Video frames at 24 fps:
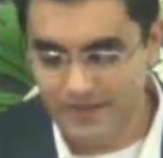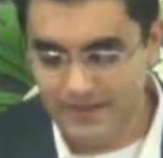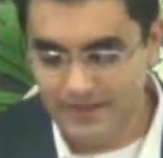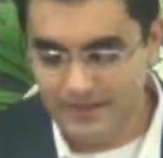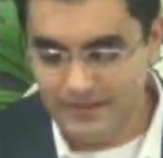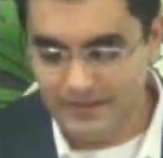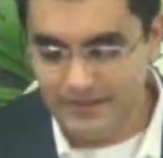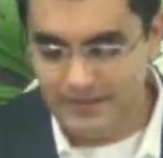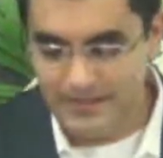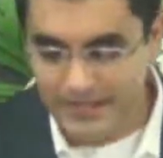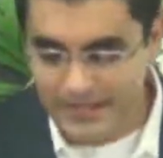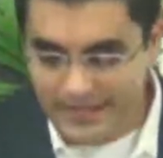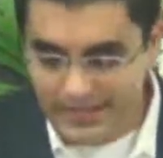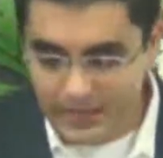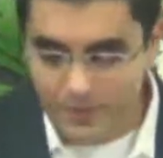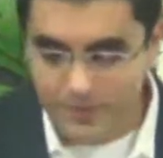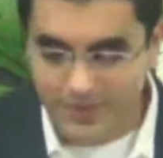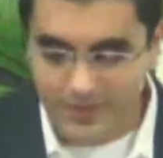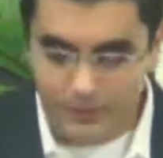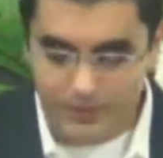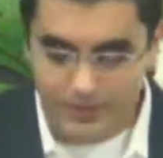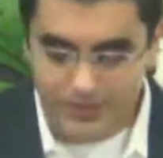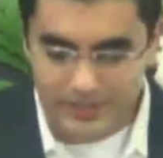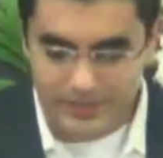Seria uma
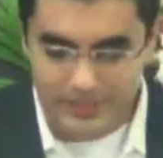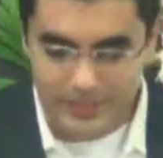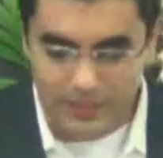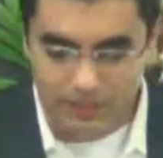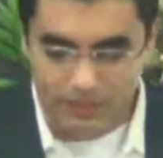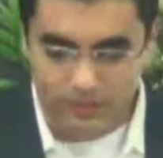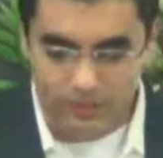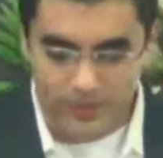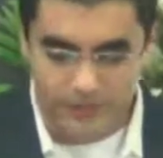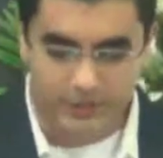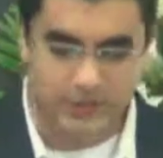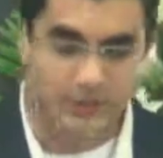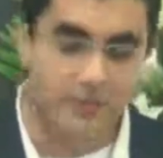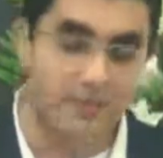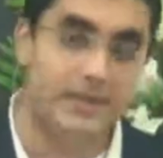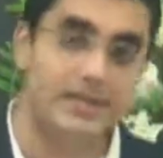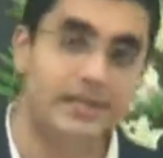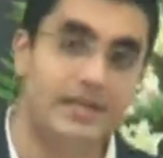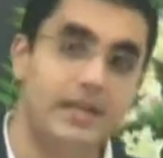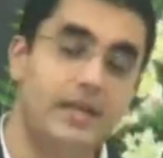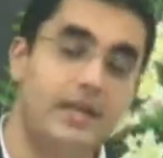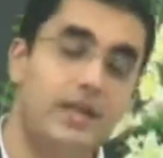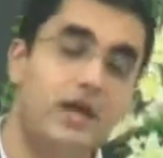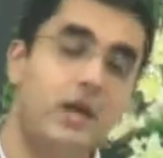noção a chamada
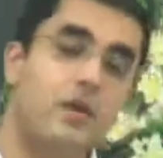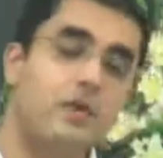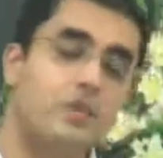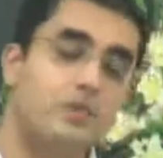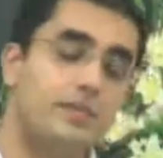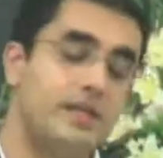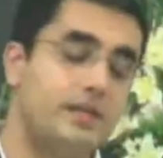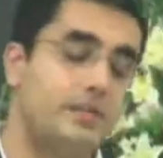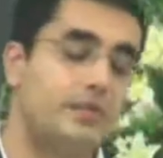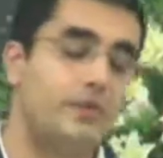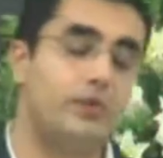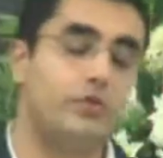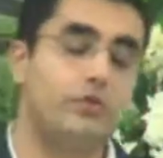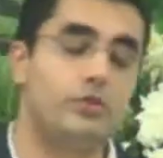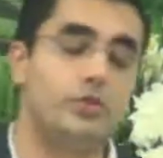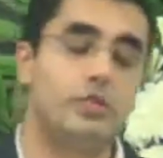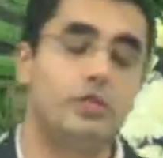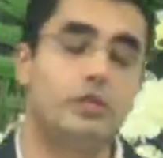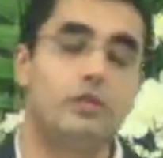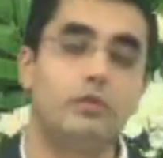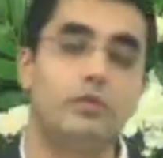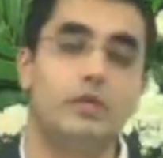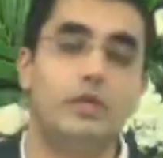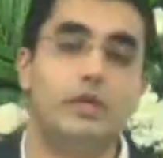não, uma, uma
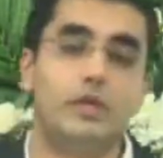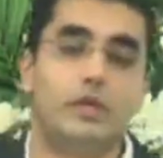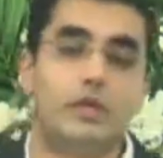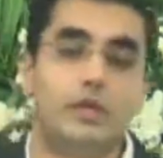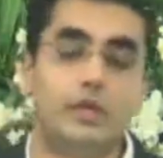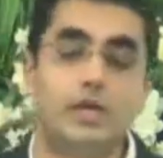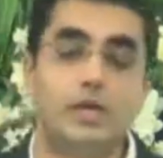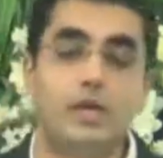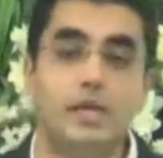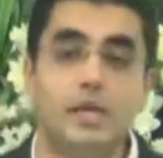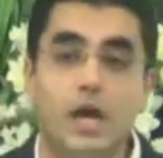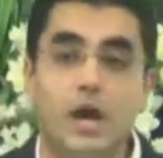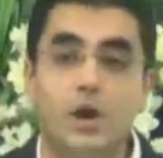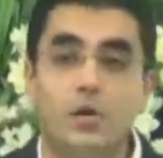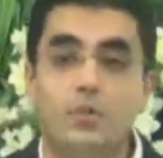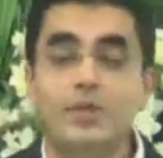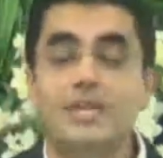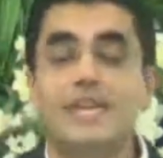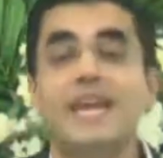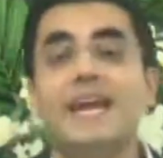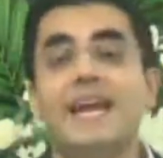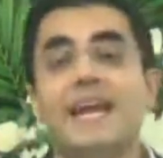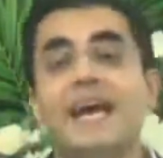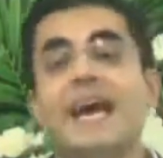noção não
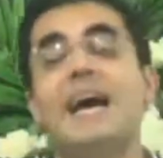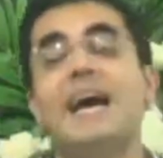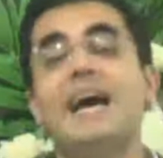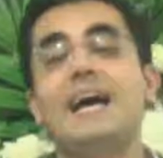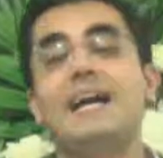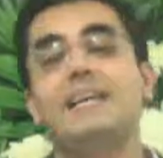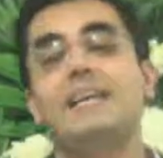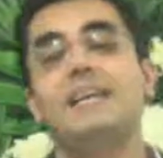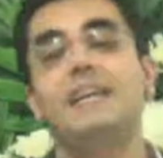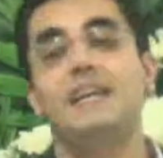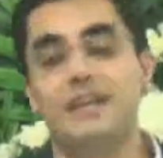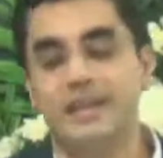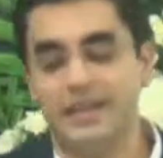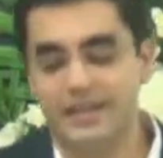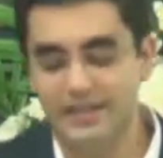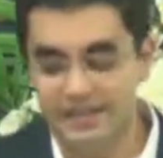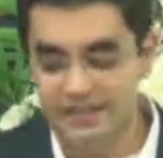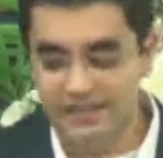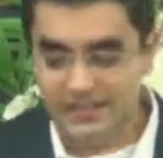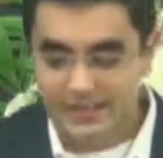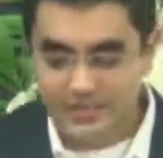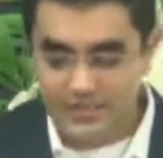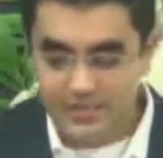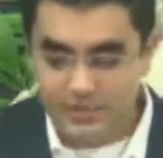hierárquica
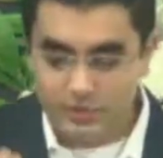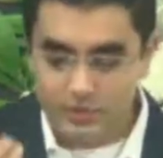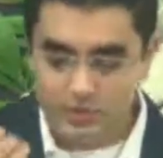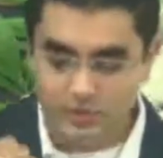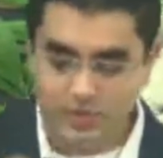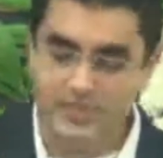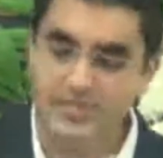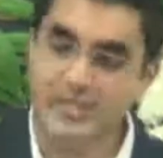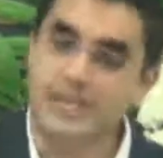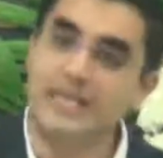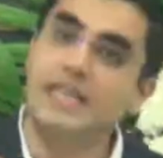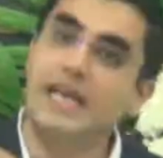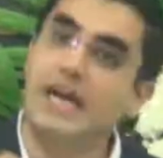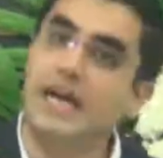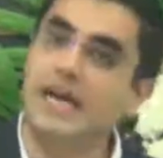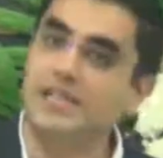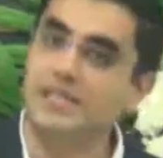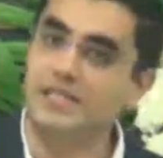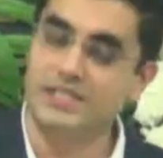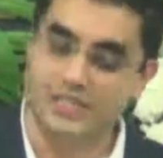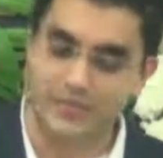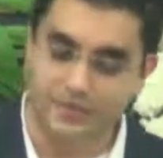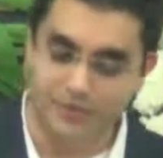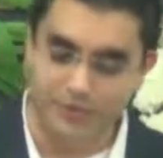de sociedade
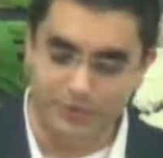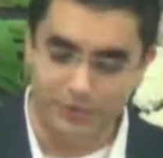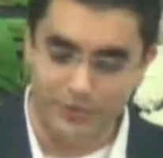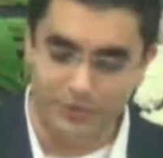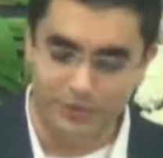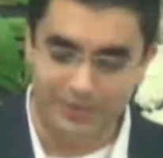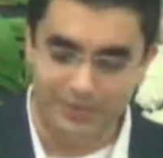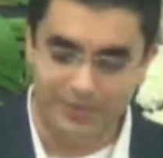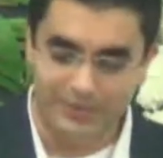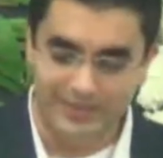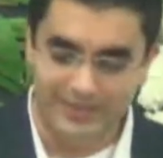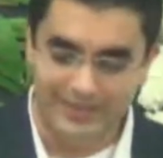civil.